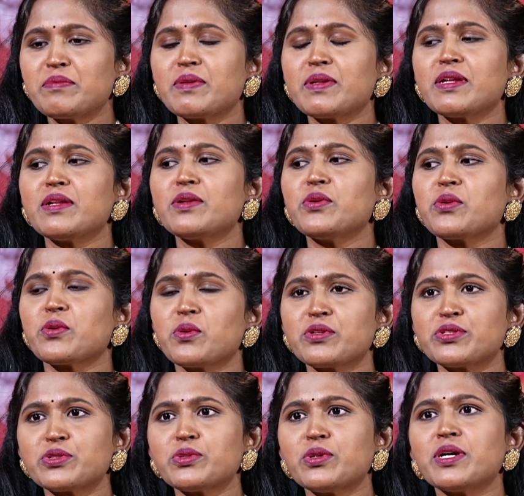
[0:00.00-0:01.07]
పిల్లలు
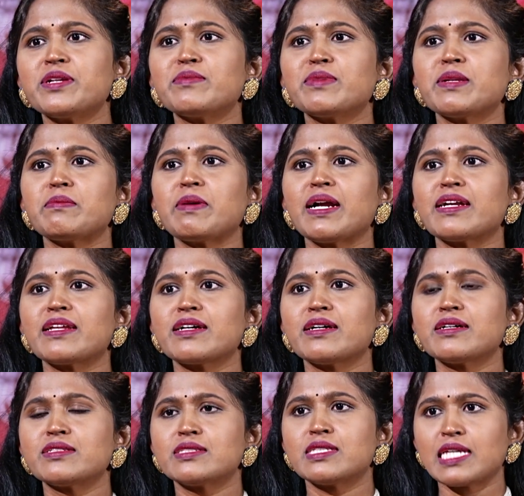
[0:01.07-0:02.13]
రోజు హనుమాన్ పాట
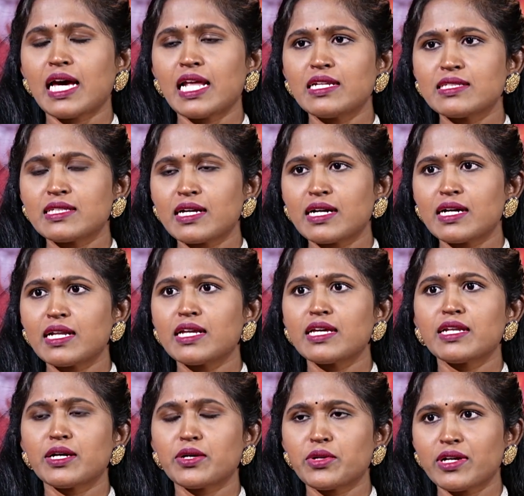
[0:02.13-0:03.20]
చాలీసా కానీ
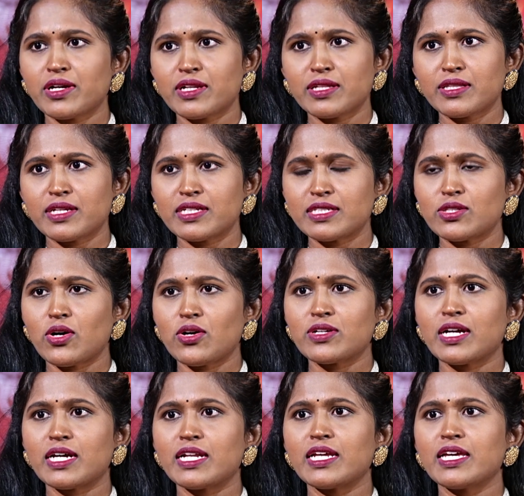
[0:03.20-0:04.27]
రఘురఘునందన సాంగ్
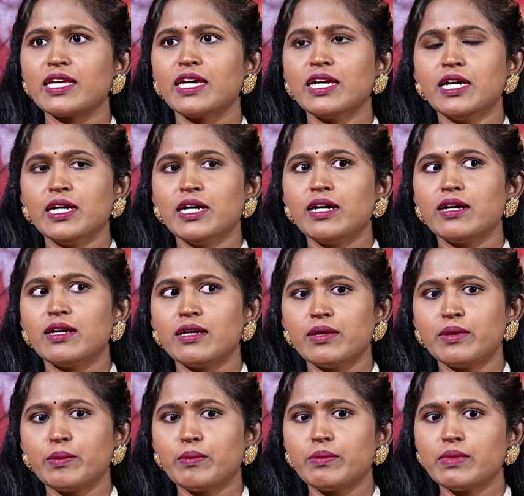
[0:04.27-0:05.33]
కానీ
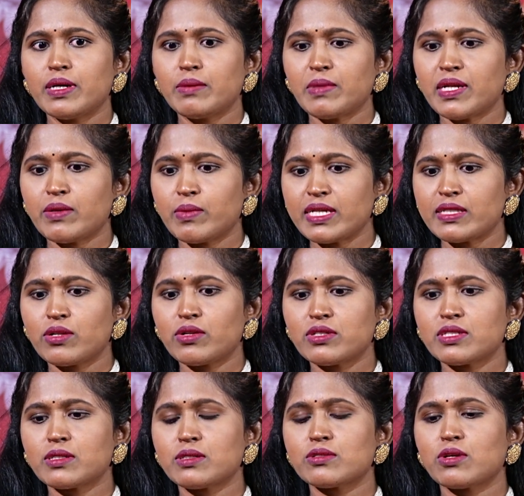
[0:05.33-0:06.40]
మన
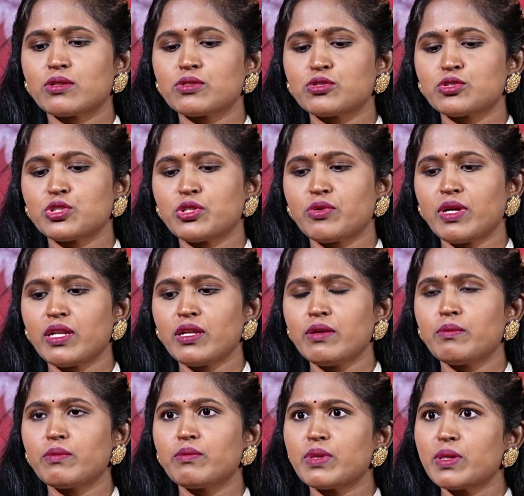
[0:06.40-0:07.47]
మైథలాజికల్ సాంగ్స్ వచ్చినవన్నీ
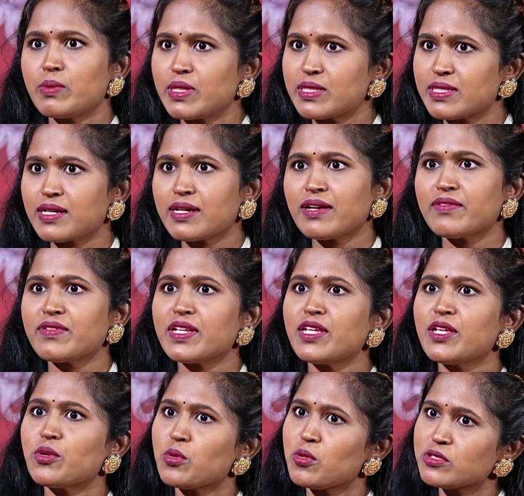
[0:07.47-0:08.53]
బీభత్సంగా
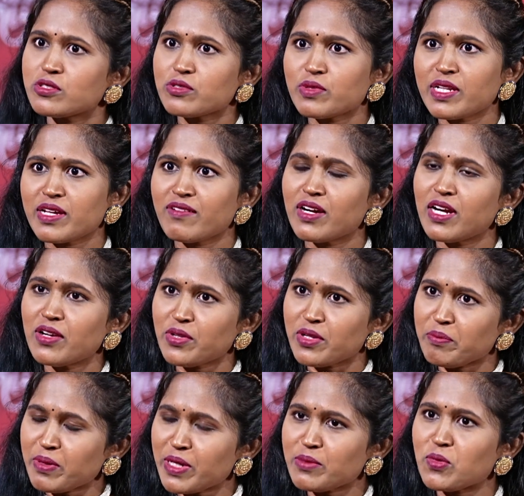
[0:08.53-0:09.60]
విని రోజు వినేవాళ్ళు
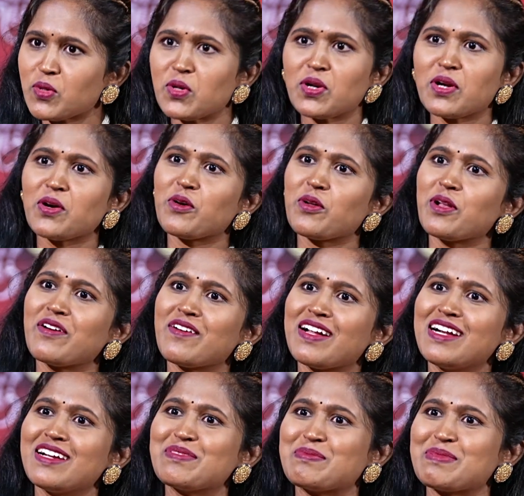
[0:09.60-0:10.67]
రిపీట్ మోడ్లో
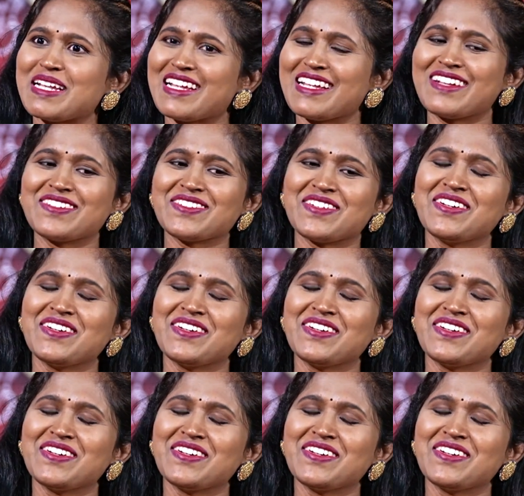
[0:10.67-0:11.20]
ఉన్నవాళ్ళు పిల్లలు